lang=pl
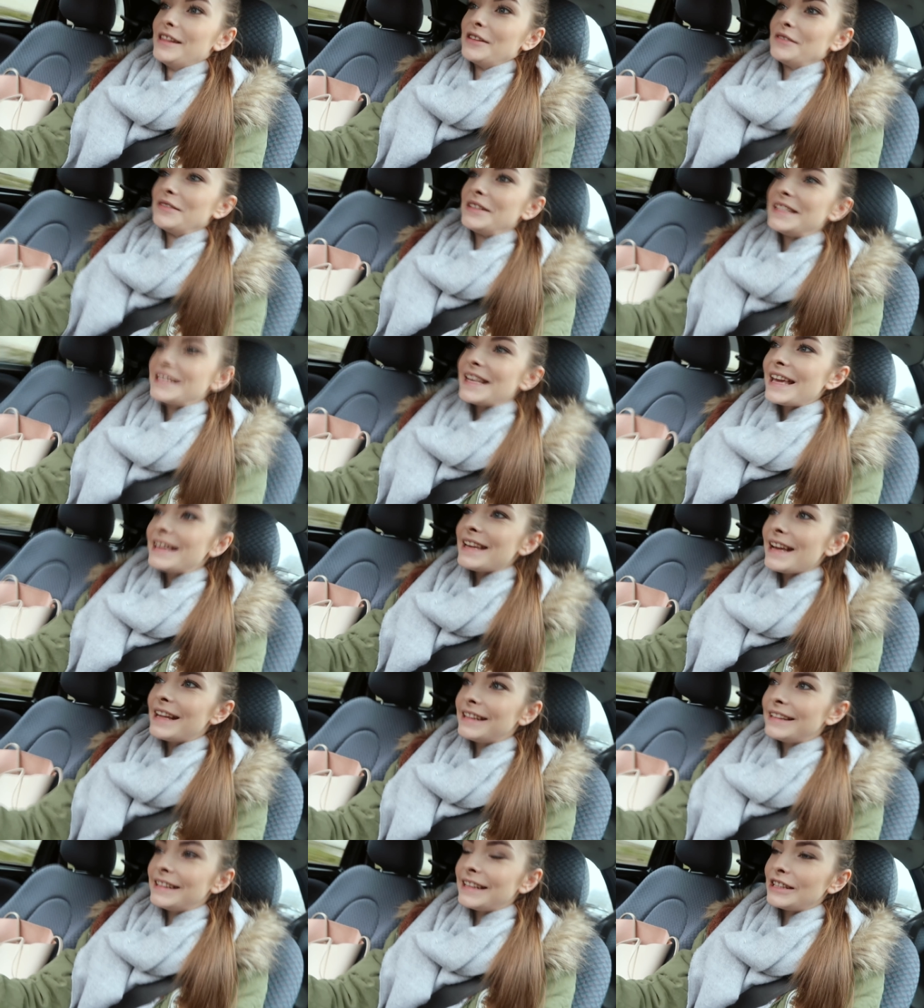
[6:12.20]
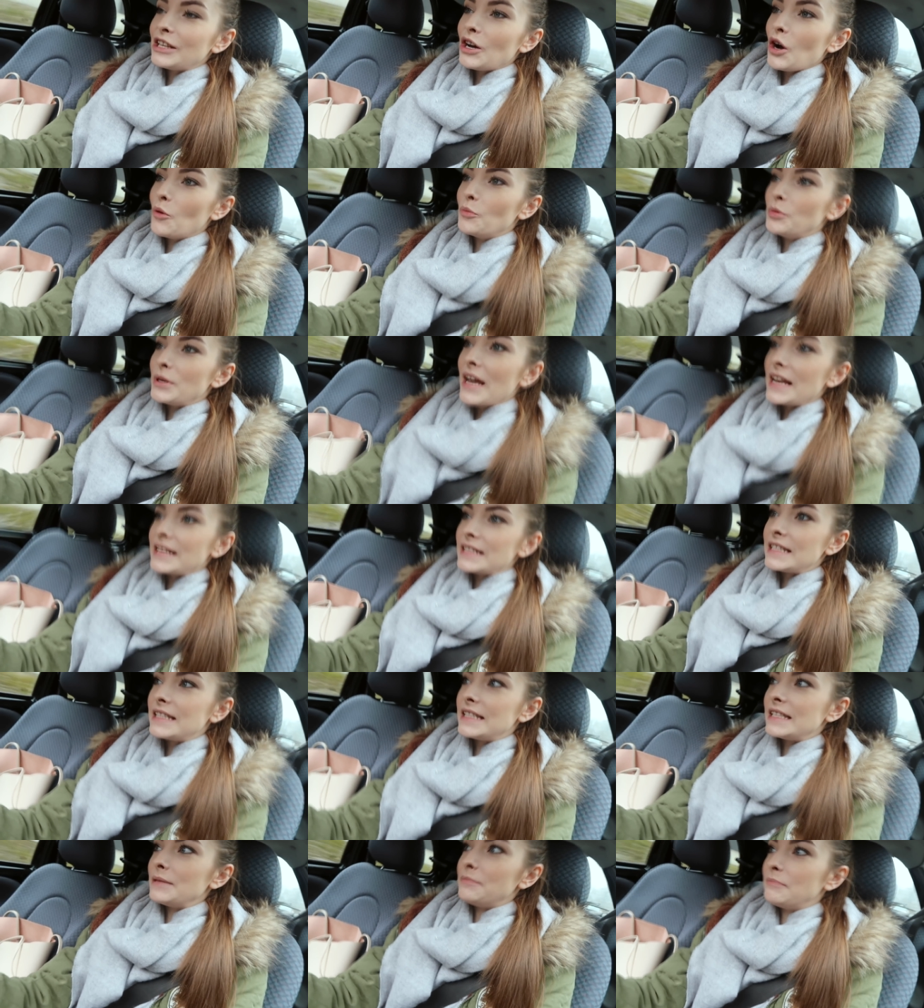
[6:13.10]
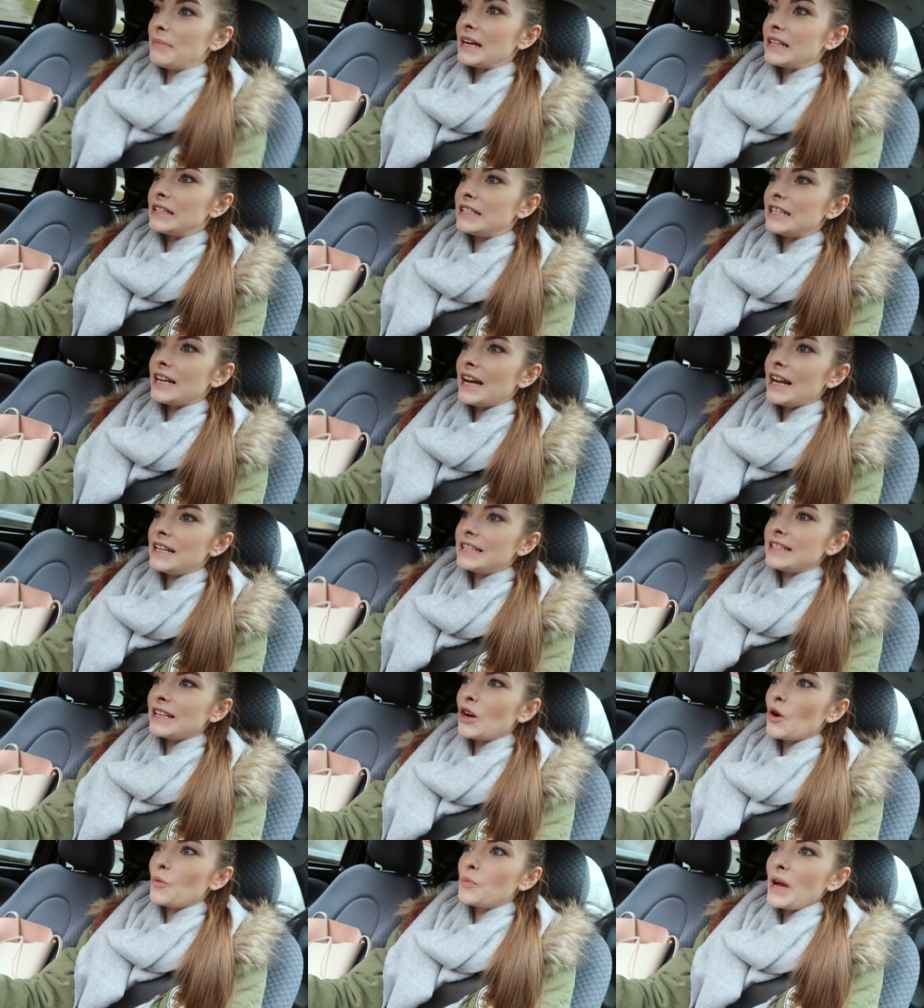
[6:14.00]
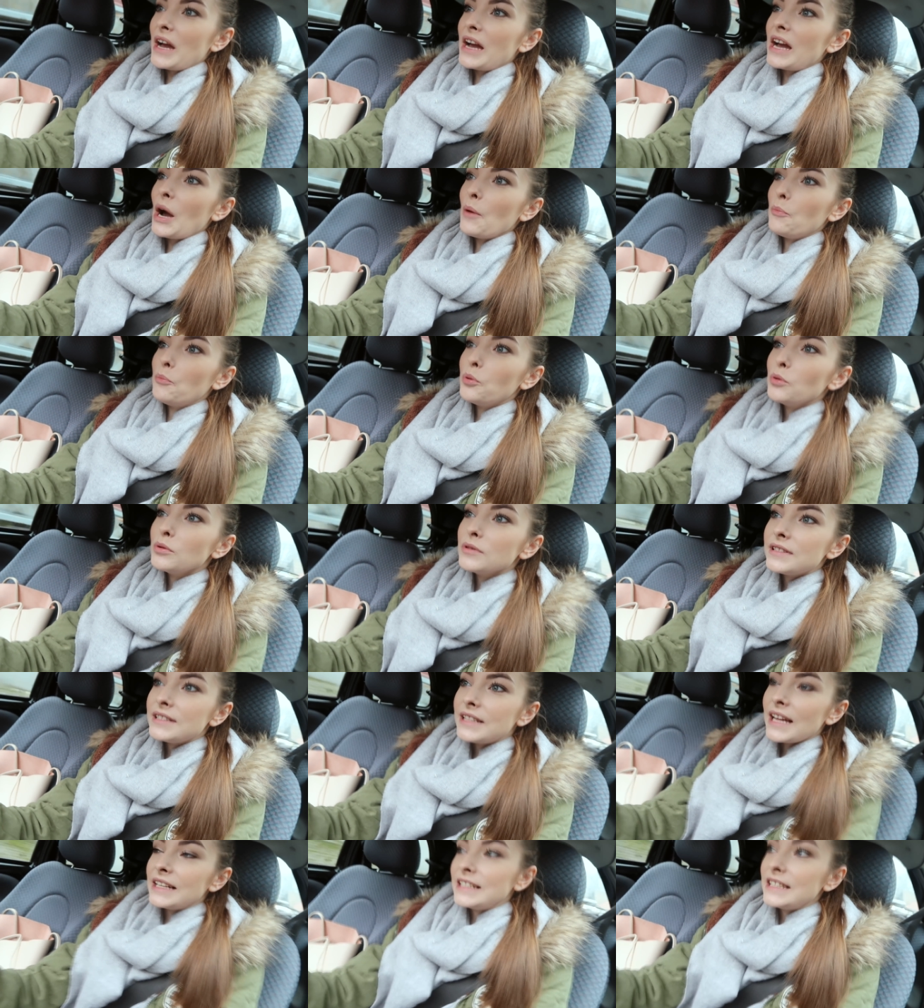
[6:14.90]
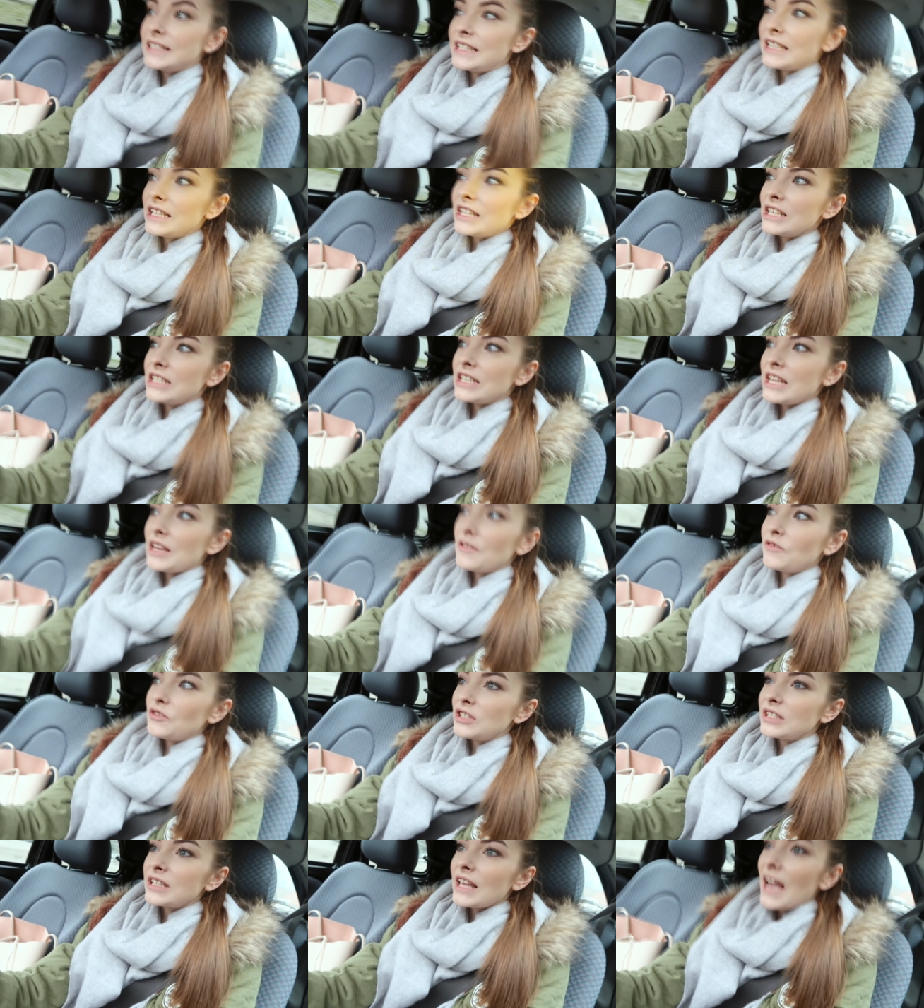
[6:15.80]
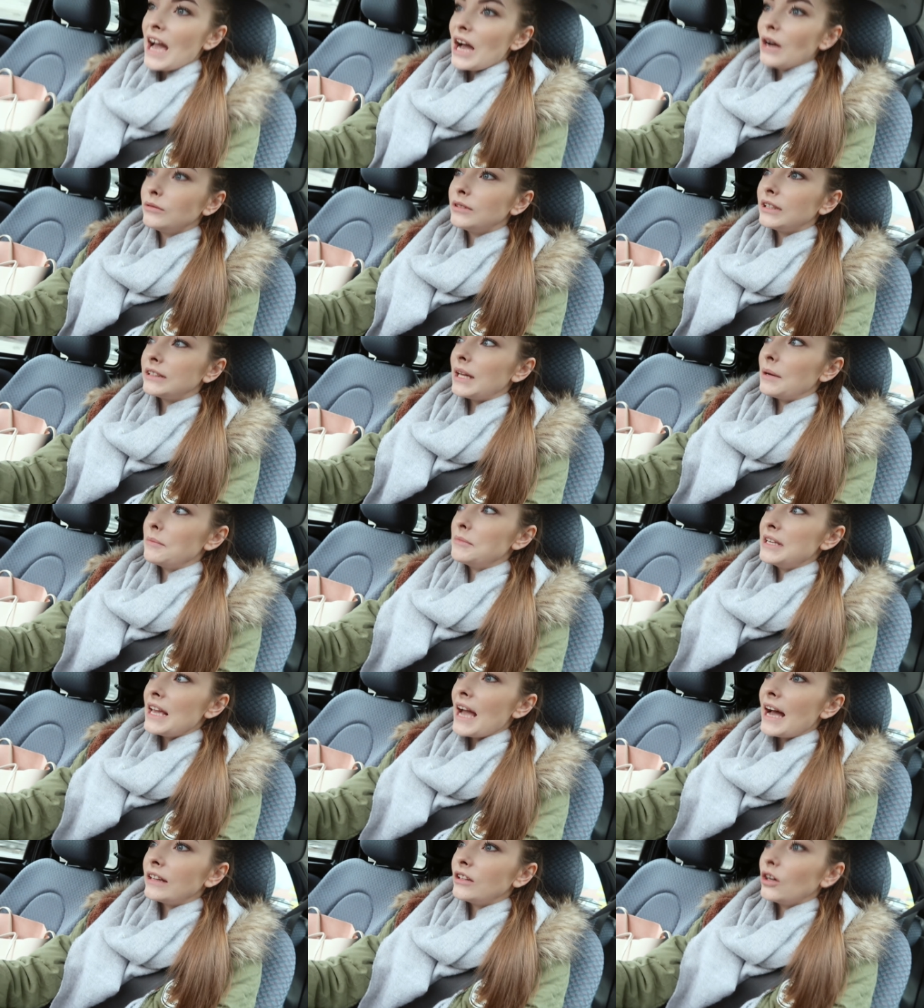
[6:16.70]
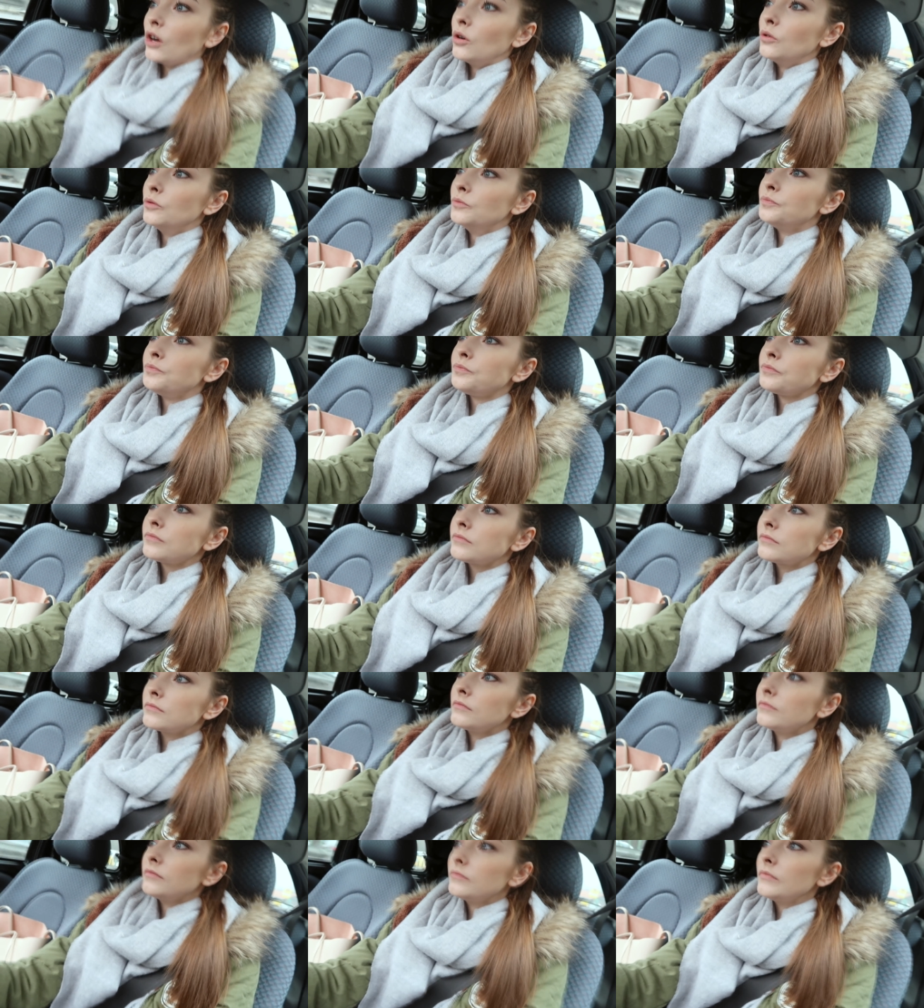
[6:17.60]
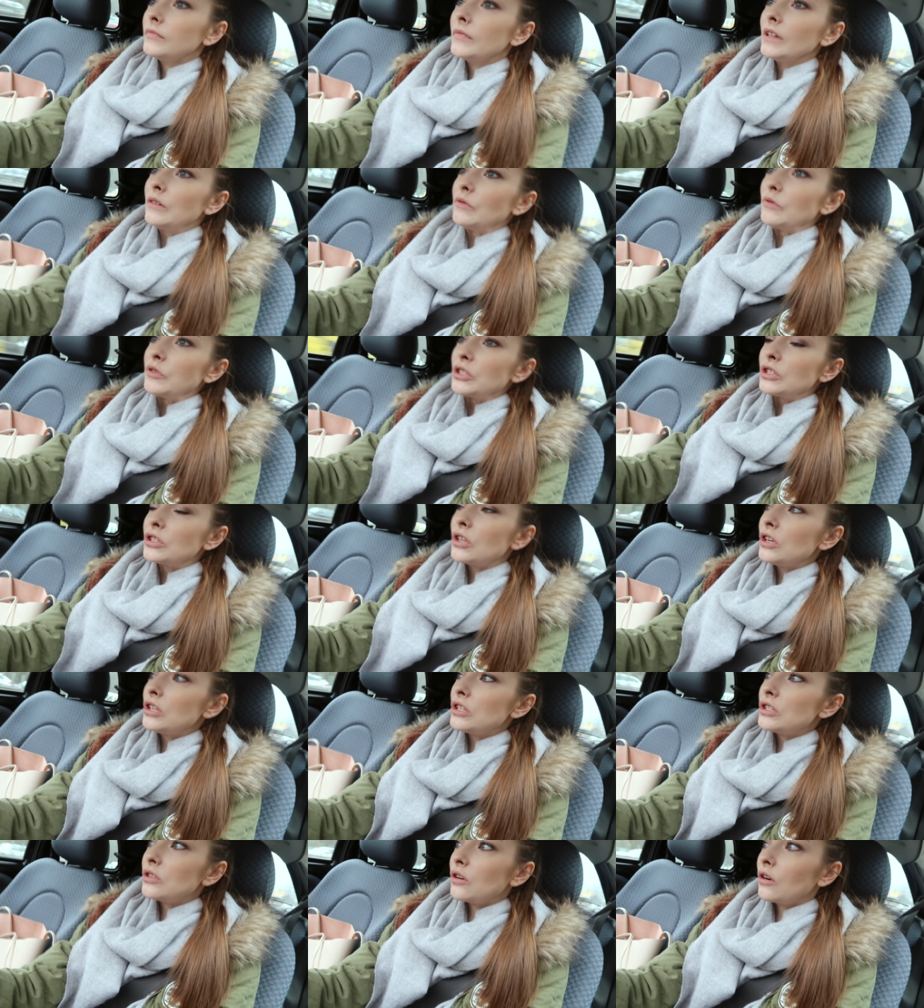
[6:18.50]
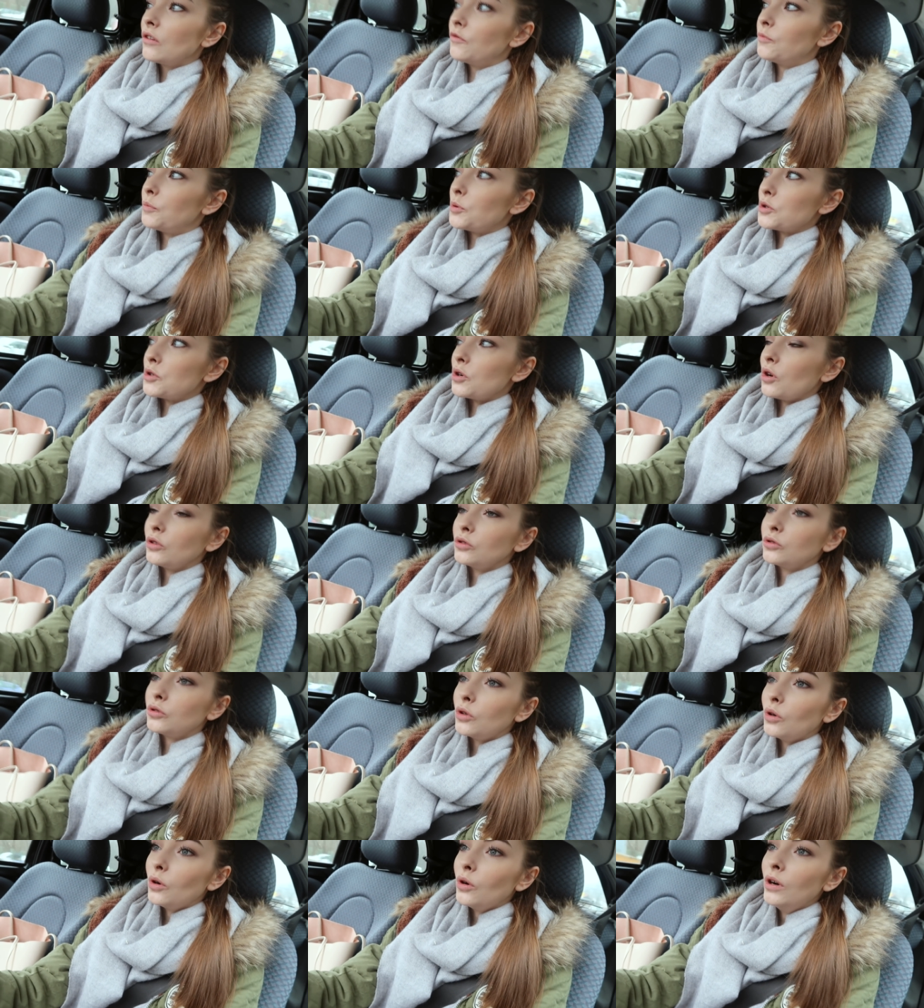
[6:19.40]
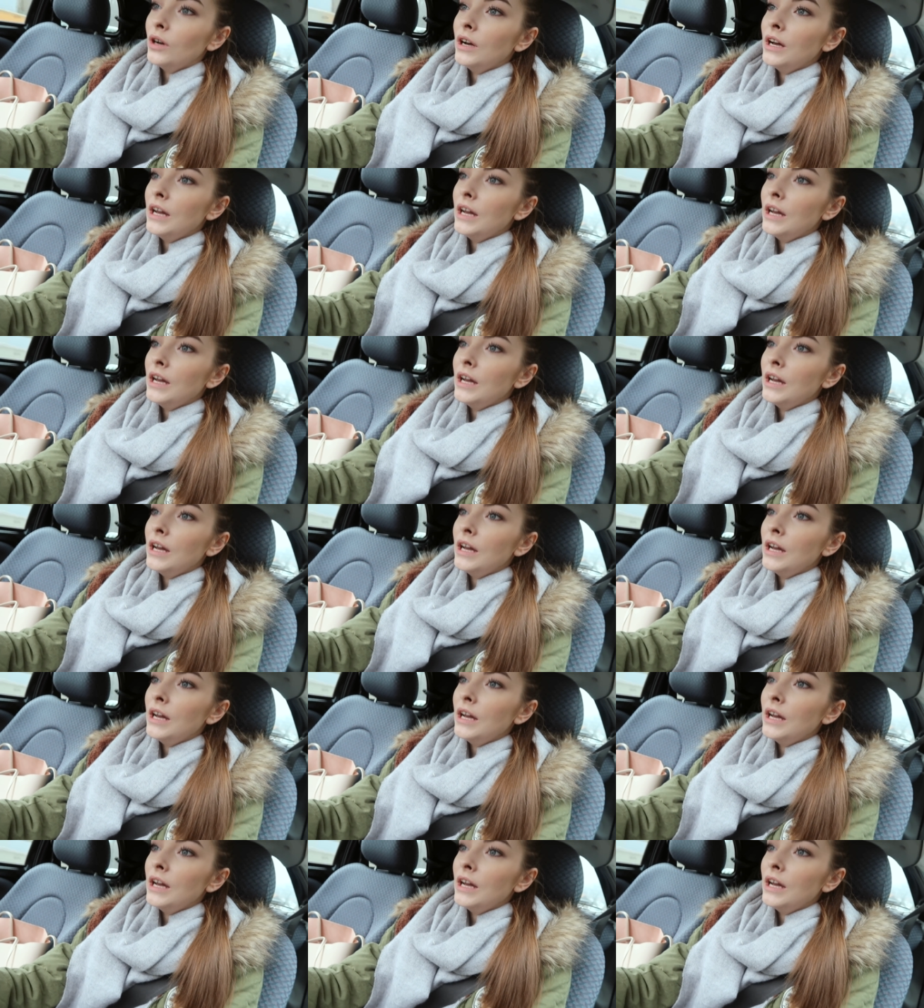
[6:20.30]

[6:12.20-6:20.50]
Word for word: No więc ja jadę na te objazdy, patrzę, ale Zakopianka pusta, nic się nie dzieje, wszystkie auta tam jadą, wszystko jest w porządku,